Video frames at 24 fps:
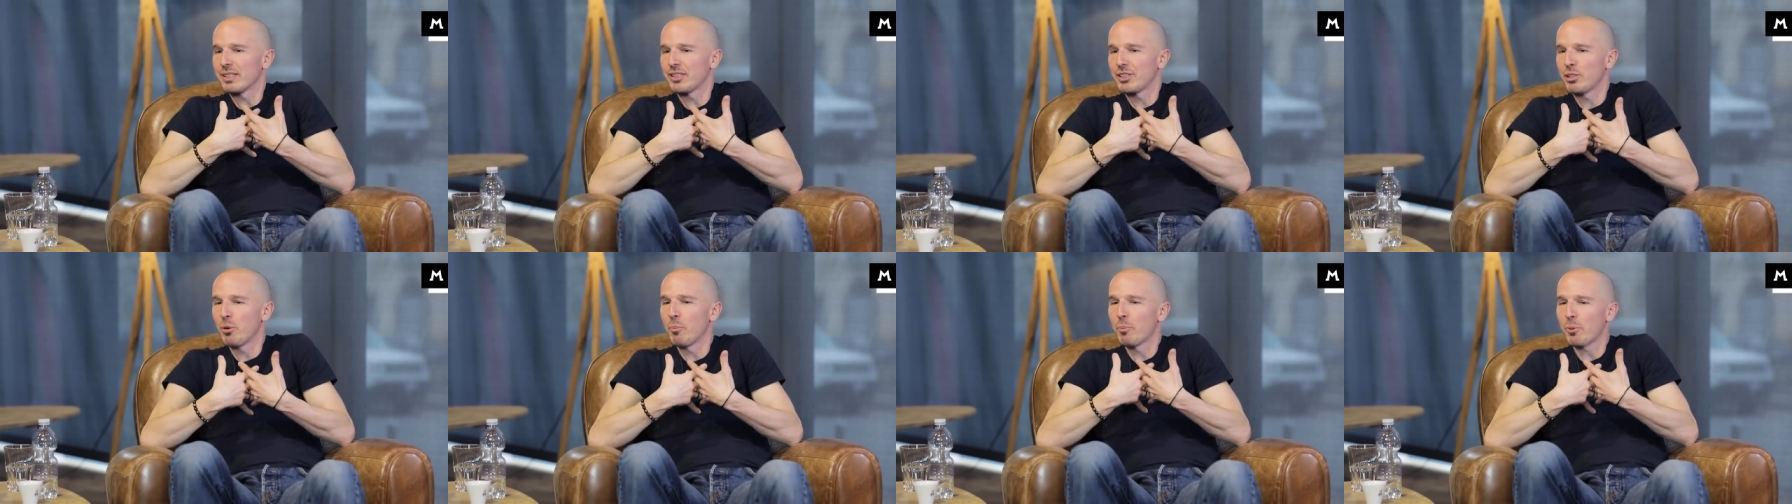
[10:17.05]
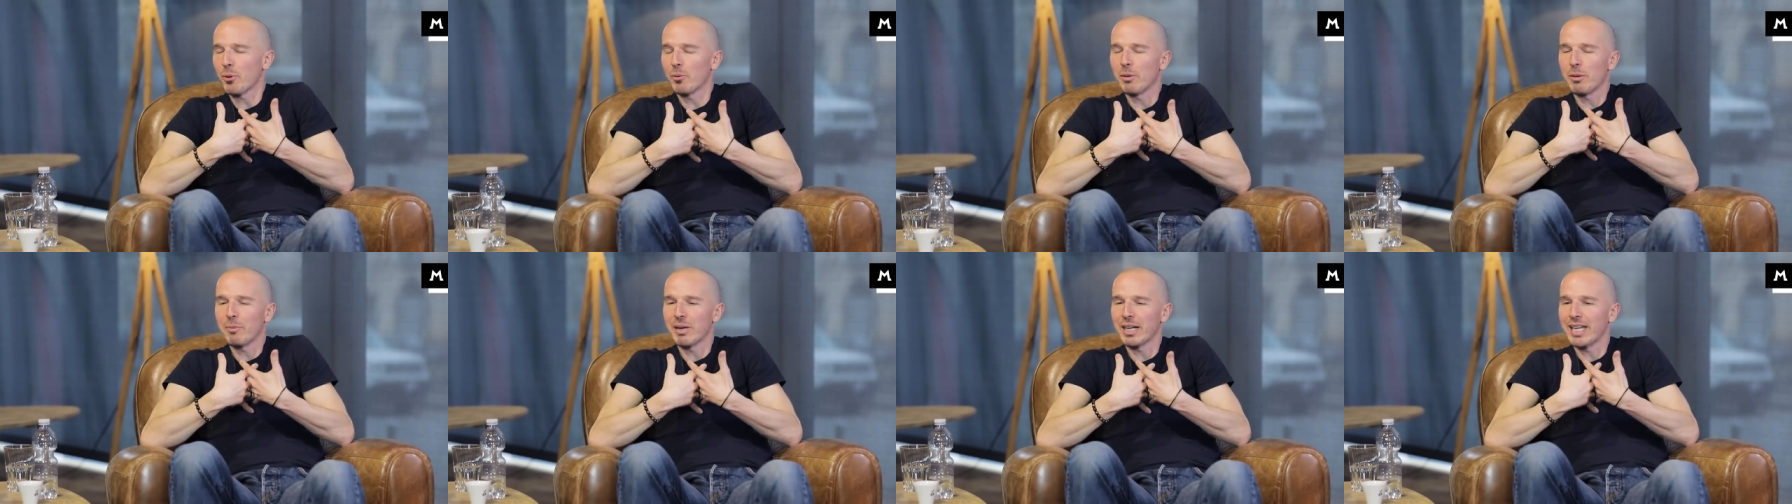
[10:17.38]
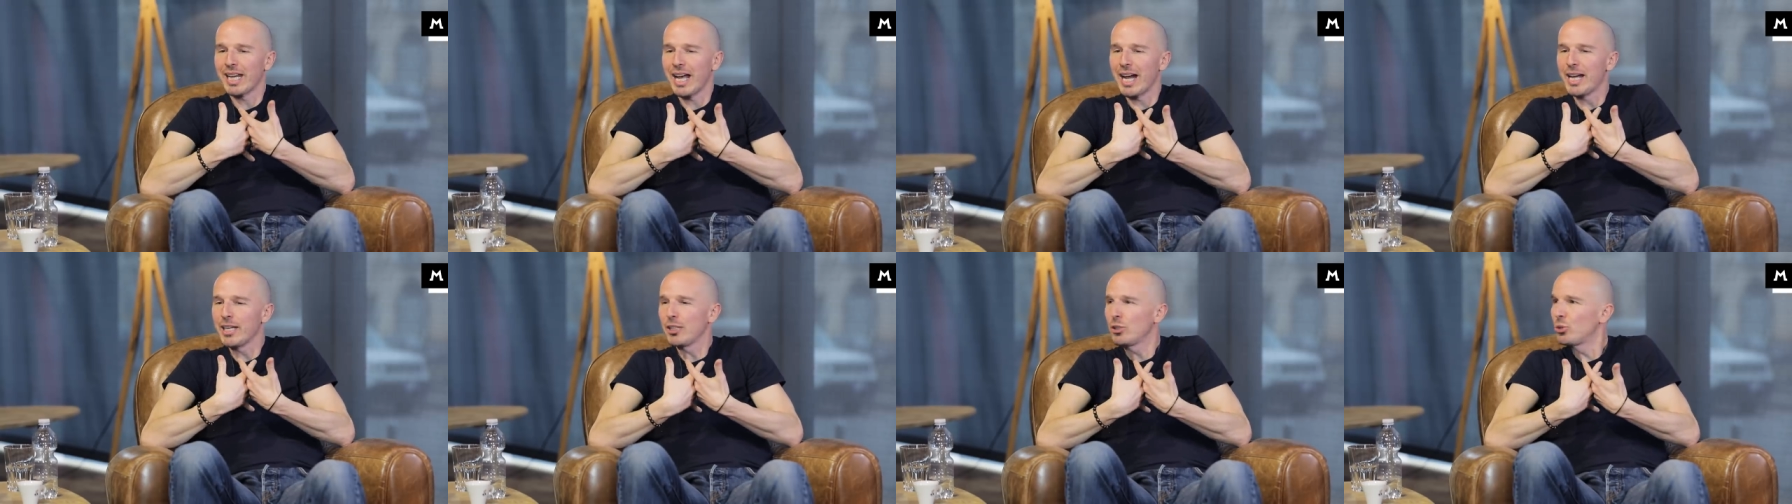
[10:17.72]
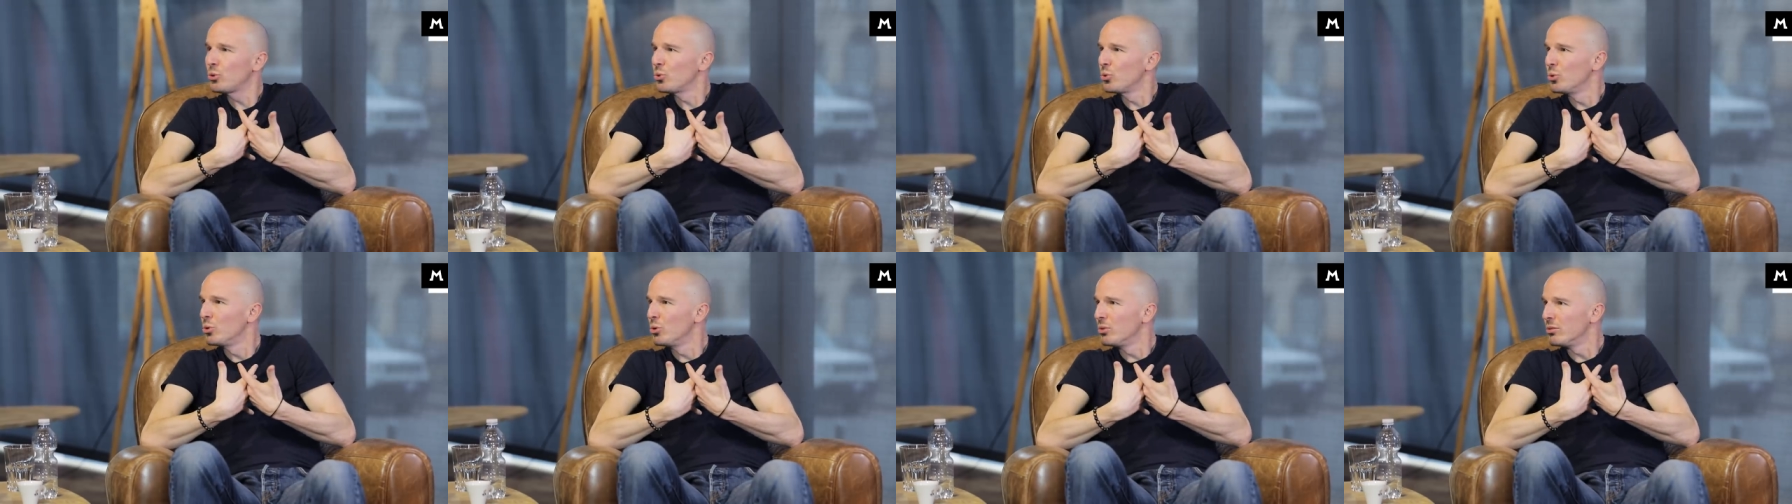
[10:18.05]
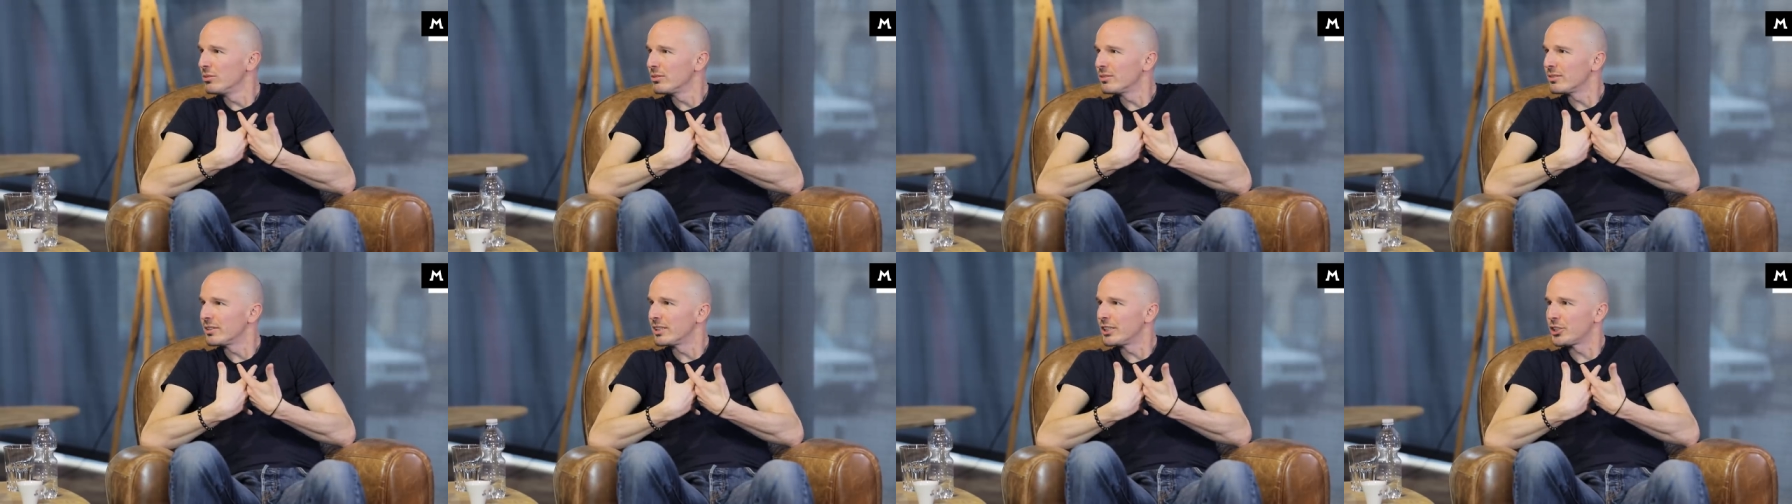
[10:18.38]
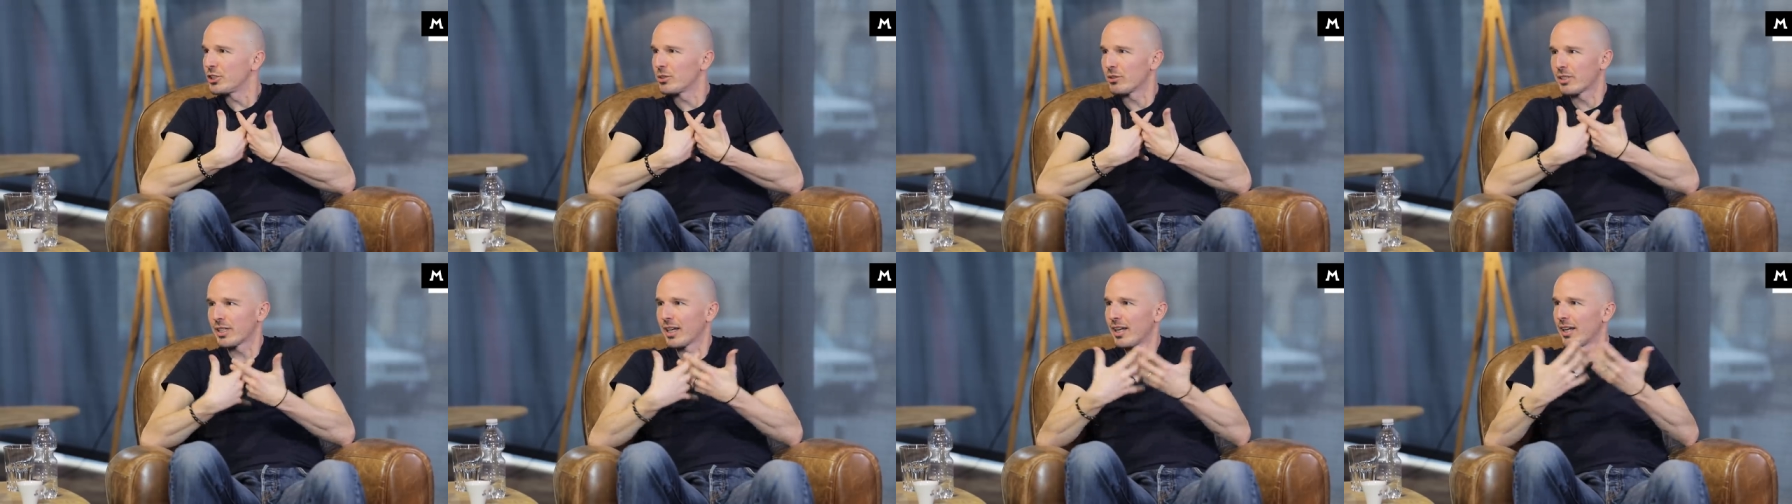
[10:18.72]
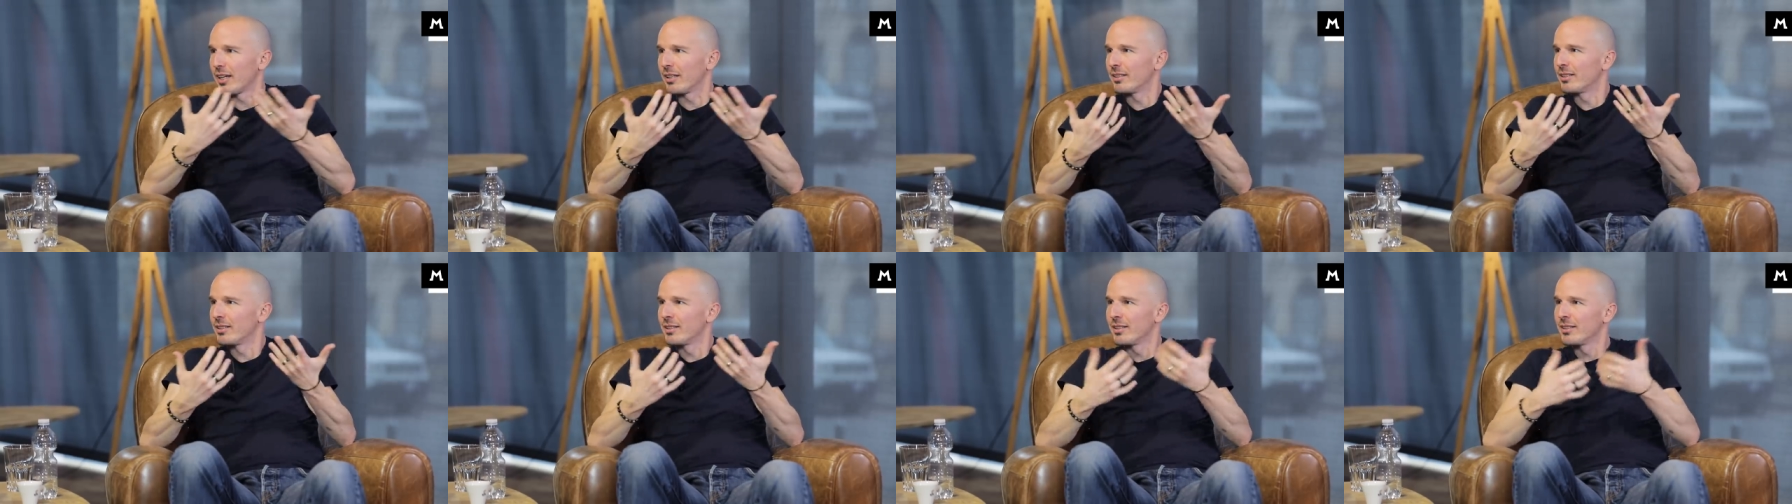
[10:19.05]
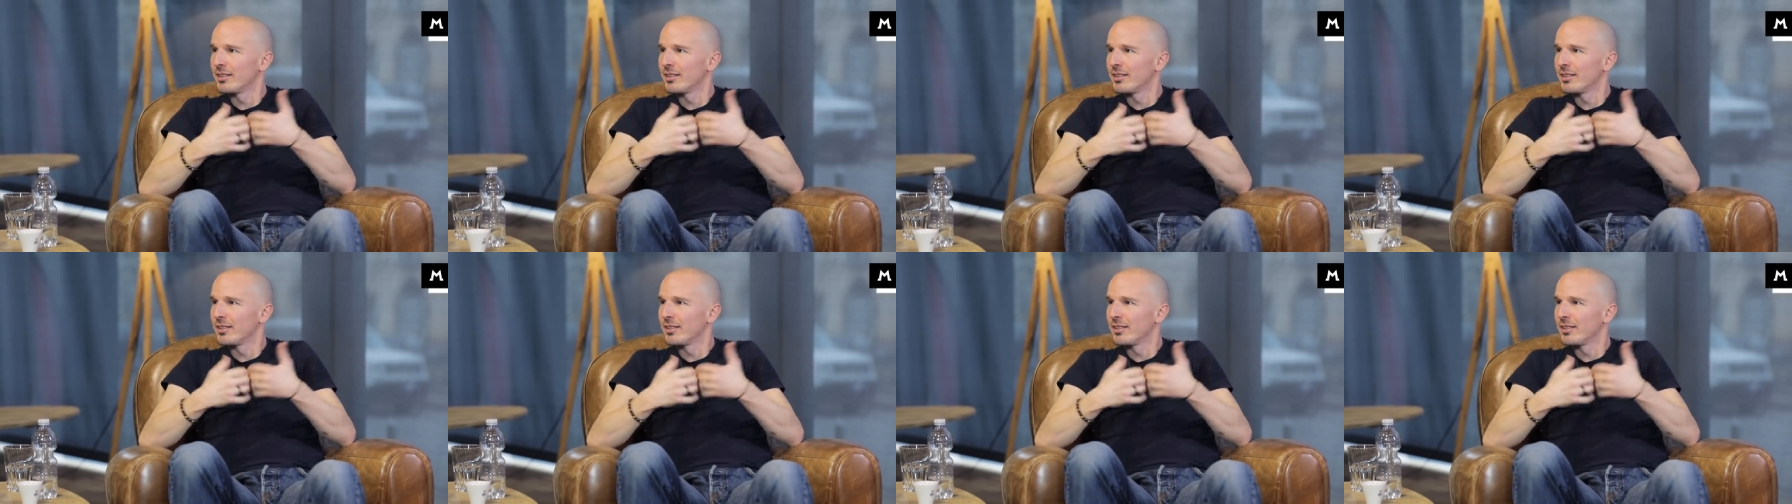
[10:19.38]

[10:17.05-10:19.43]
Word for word: se è un problema che hai tu, dici ok,